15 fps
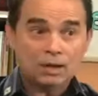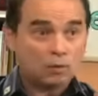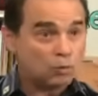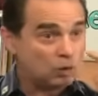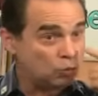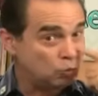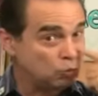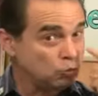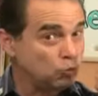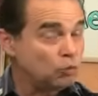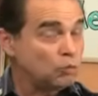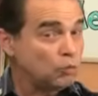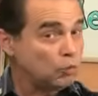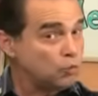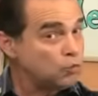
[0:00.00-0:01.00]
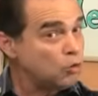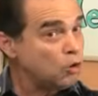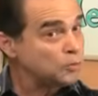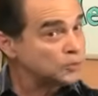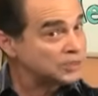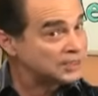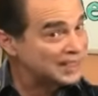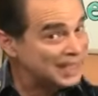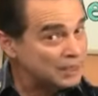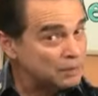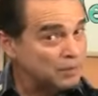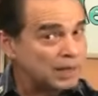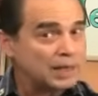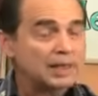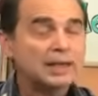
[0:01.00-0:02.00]
cuando uno
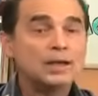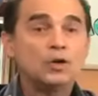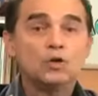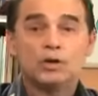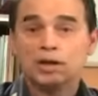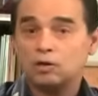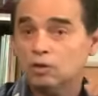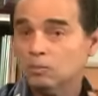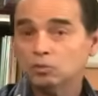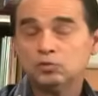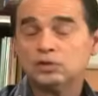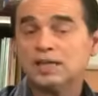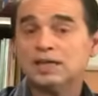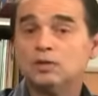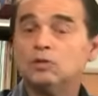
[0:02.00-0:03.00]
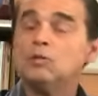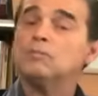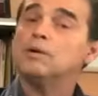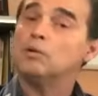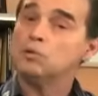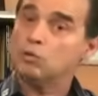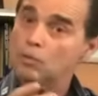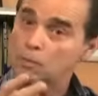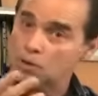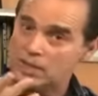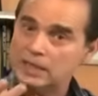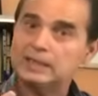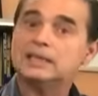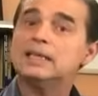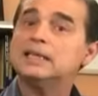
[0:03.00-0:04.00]
observa lo que come un cerdo, pues uno
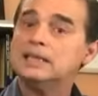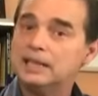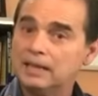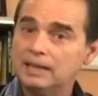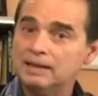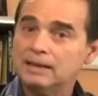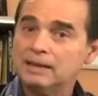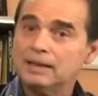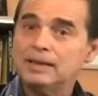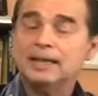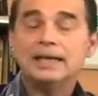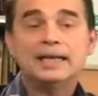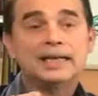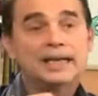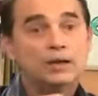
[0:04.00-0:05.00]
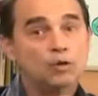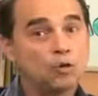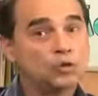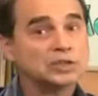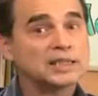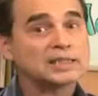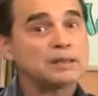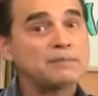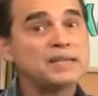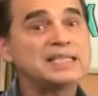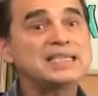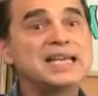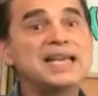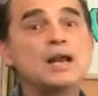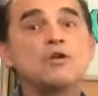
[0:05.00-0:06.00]
puede entender ¿Qué cosa
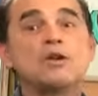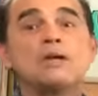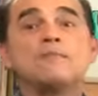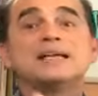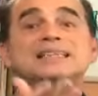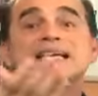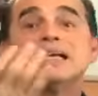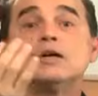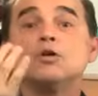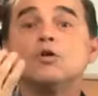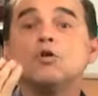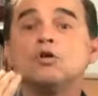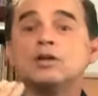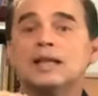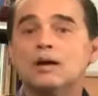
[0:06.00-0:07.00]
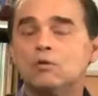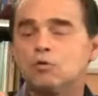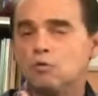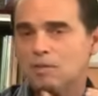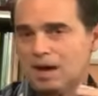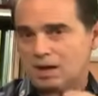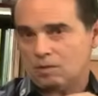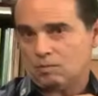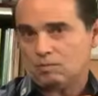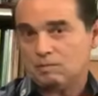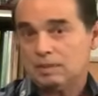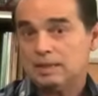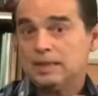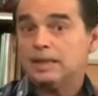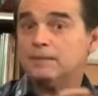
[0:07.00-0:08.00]
también sería lo que más engorda a un humano.
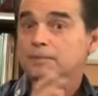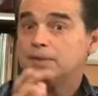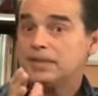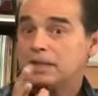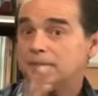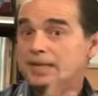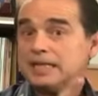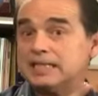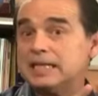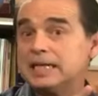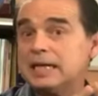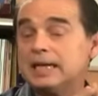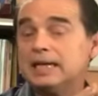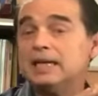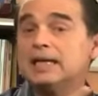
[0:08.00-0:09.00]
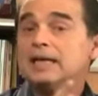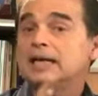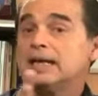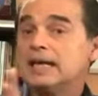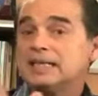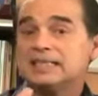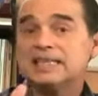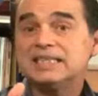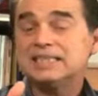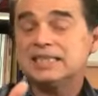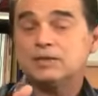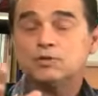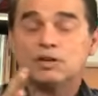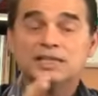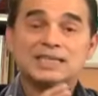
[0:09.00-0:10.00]
Pues déjeme decirle que es
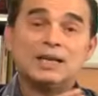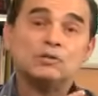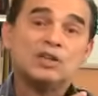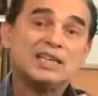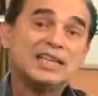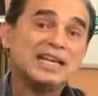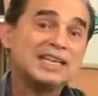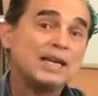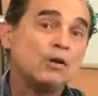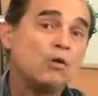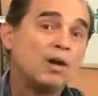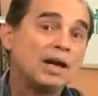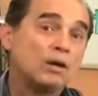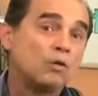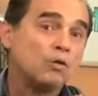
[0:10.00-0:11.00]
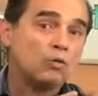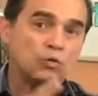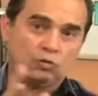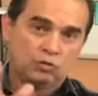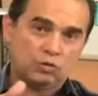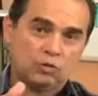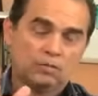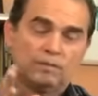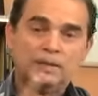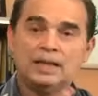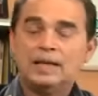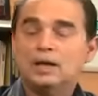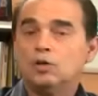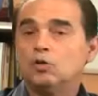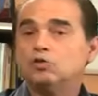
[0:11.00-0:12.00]
sencillo, quizá usted ya llegó a la conclusión.
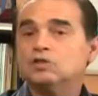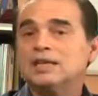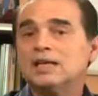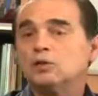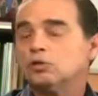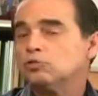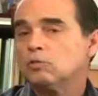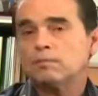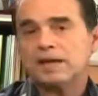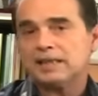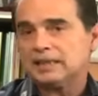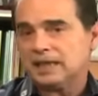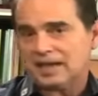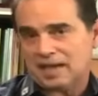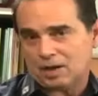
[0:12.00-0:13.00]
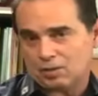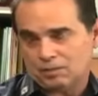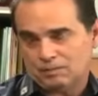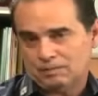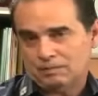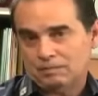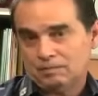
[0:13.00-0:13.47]
Los cerdos son vegetarianos,